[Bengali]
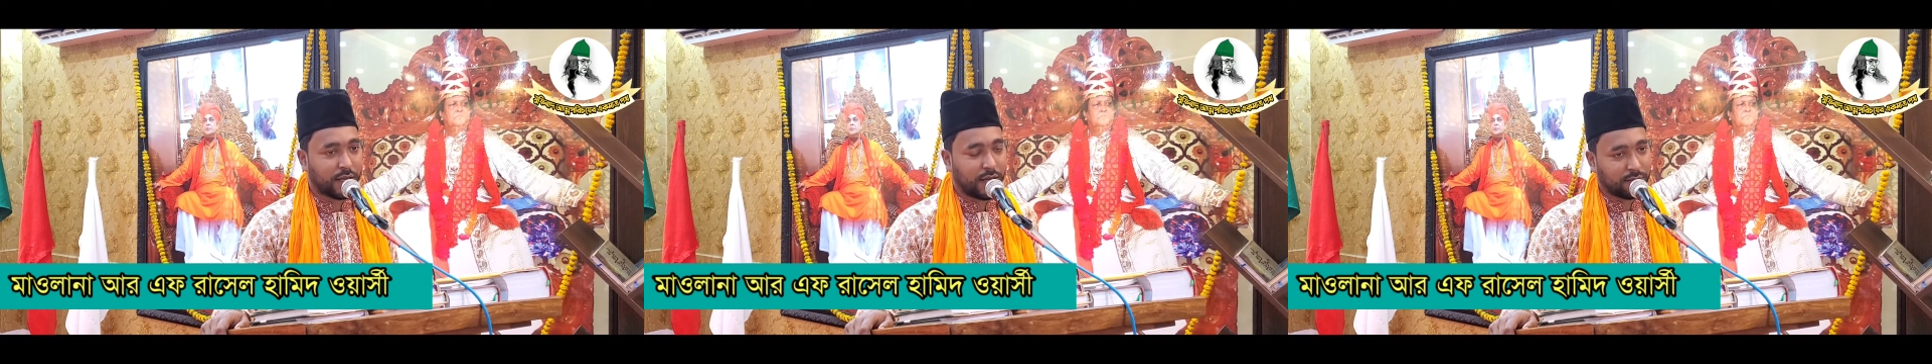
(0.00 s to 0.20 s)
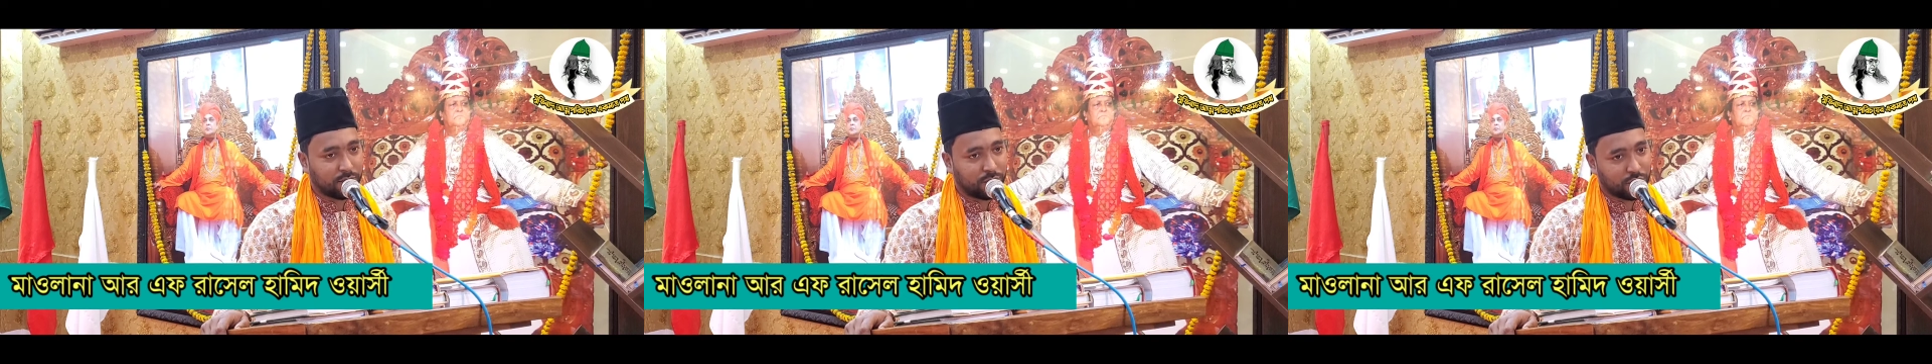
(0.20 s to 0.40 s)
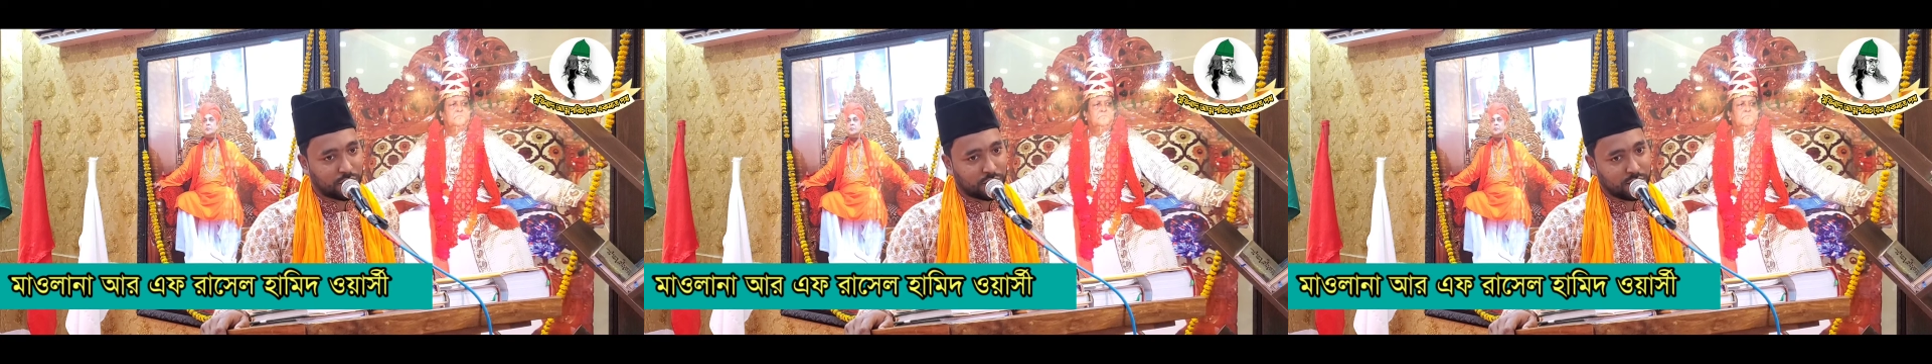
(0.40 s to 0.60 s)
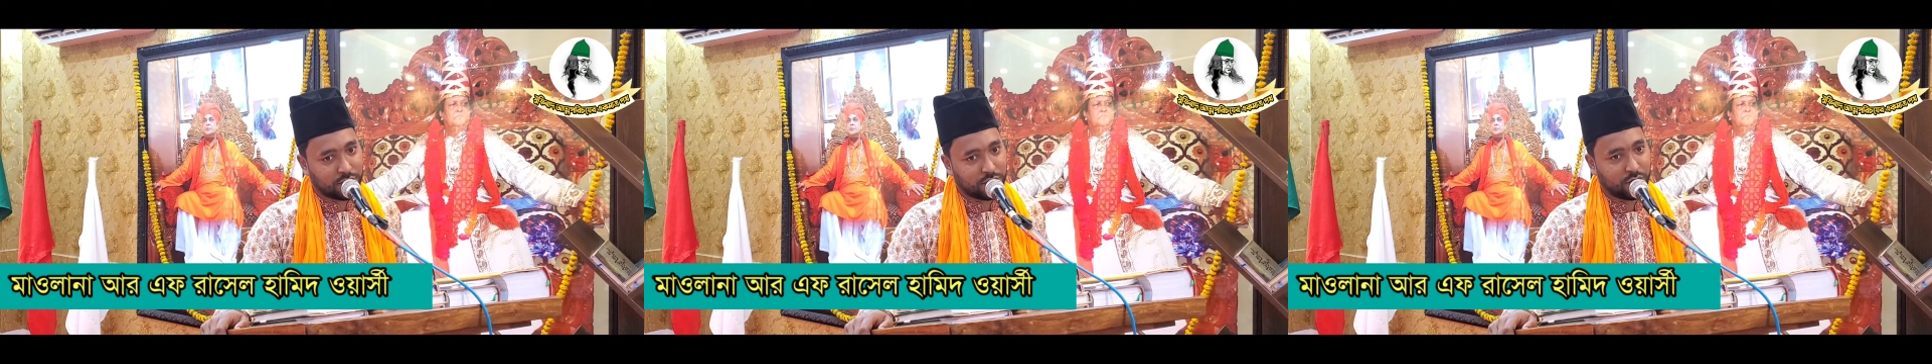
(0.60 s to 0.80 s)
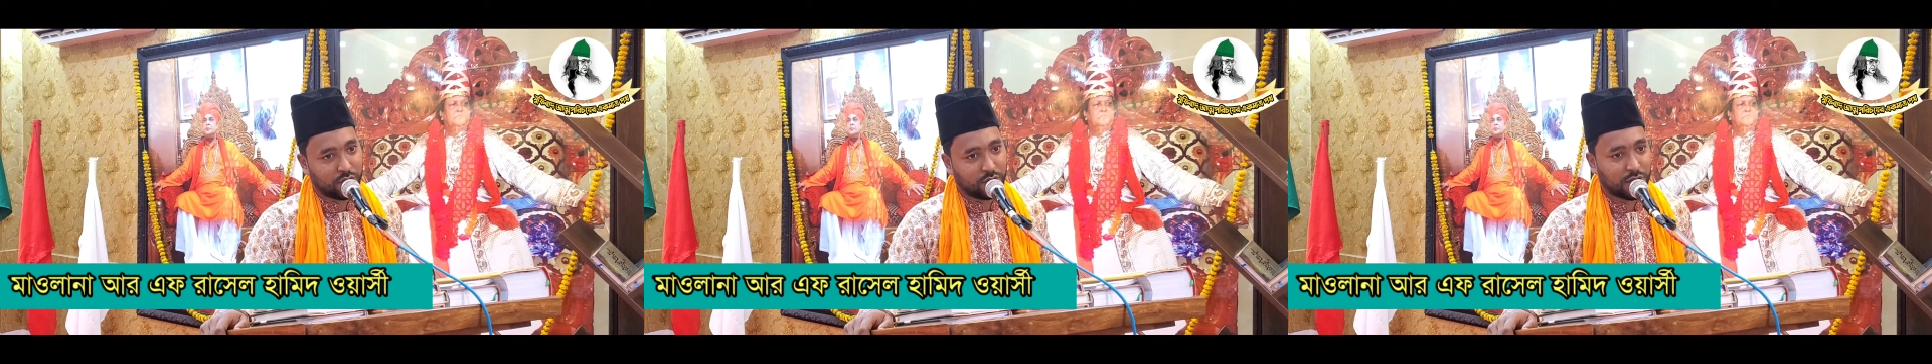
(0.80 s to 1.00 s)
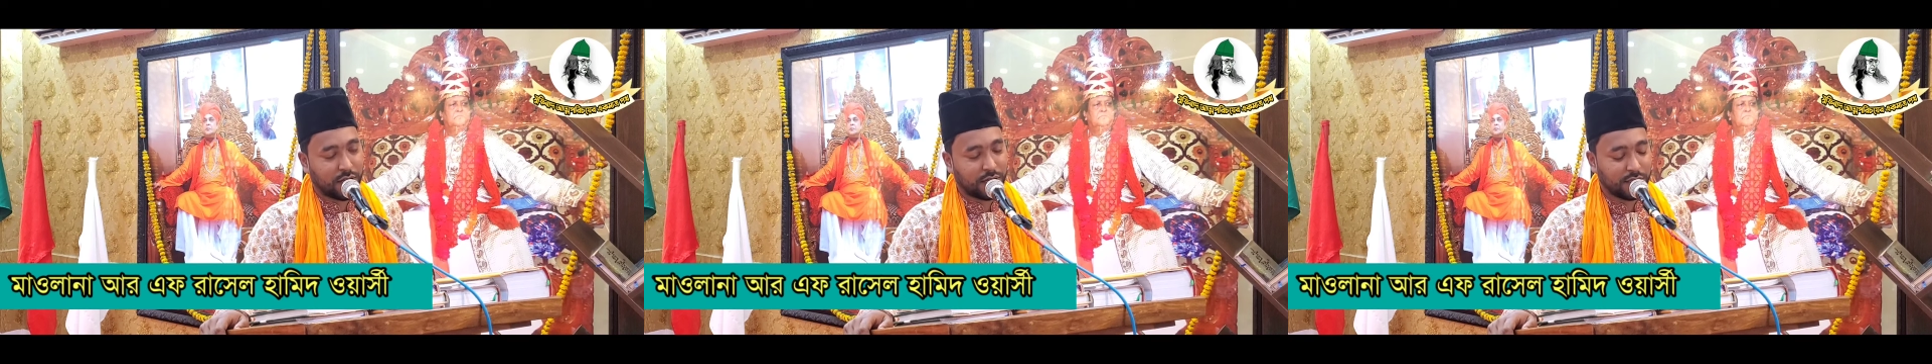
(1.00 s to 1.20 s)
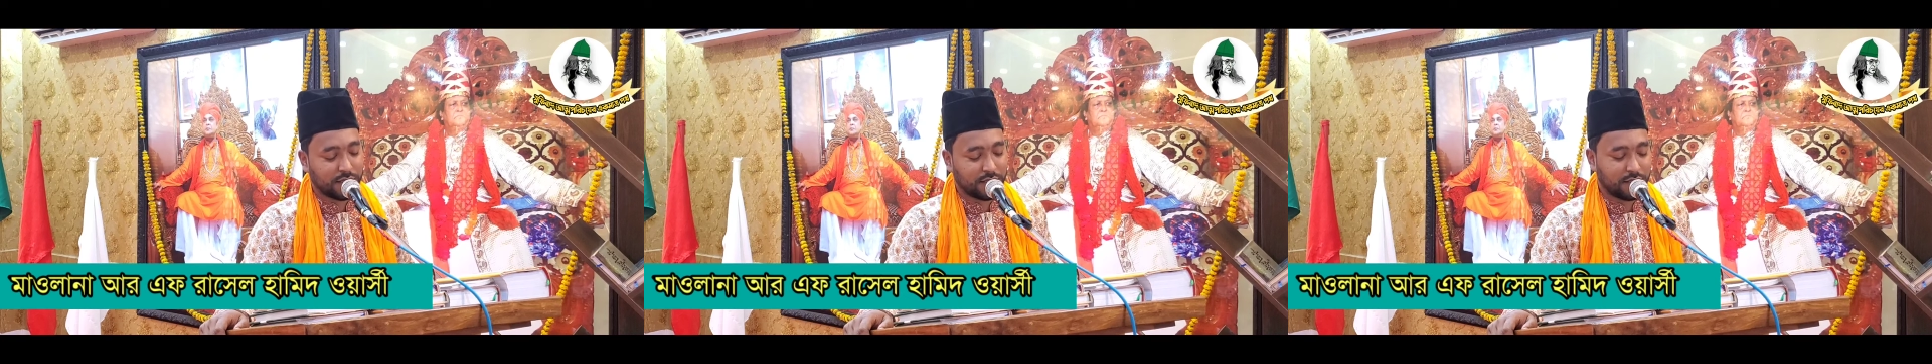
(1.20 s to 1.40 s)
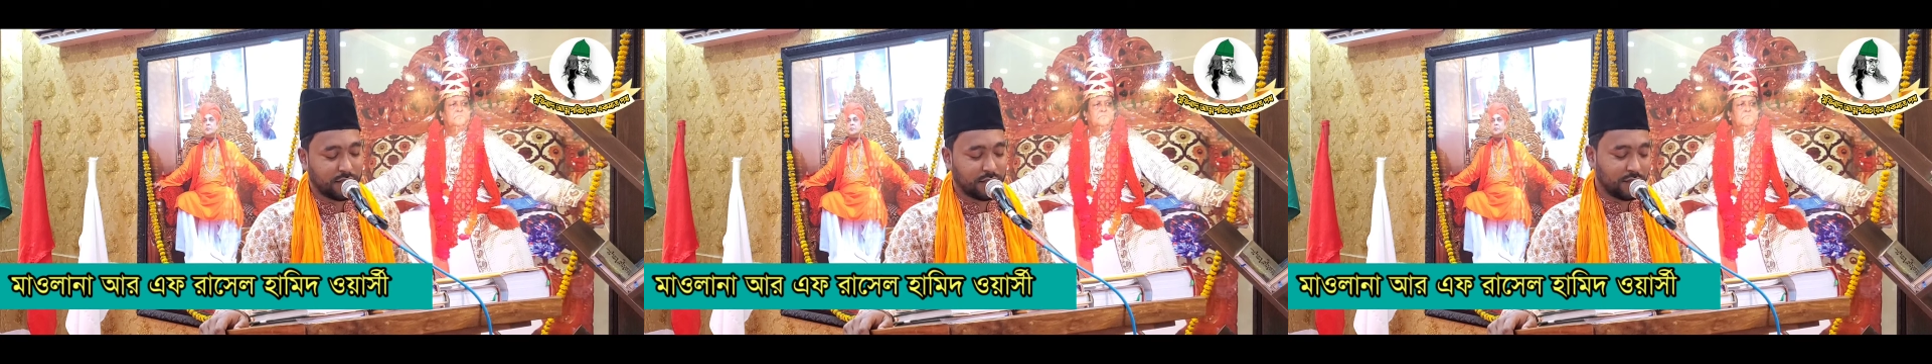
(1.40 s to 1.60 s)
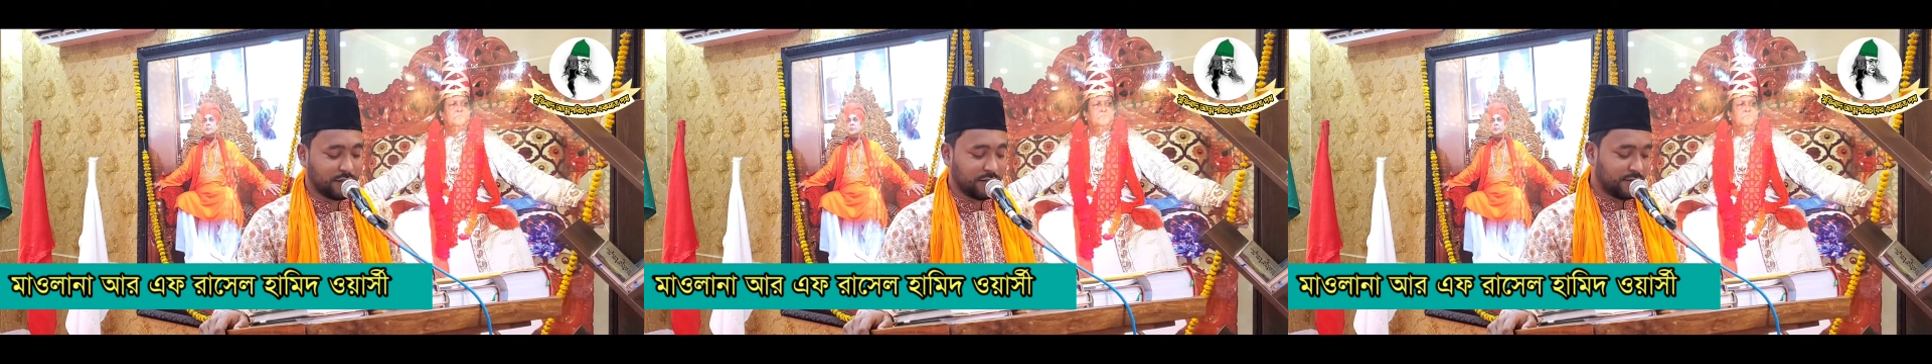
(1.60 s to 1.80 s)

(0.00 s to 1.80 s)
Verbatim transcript: খ্যাদমতের জন্য দাঁড়িয়েছি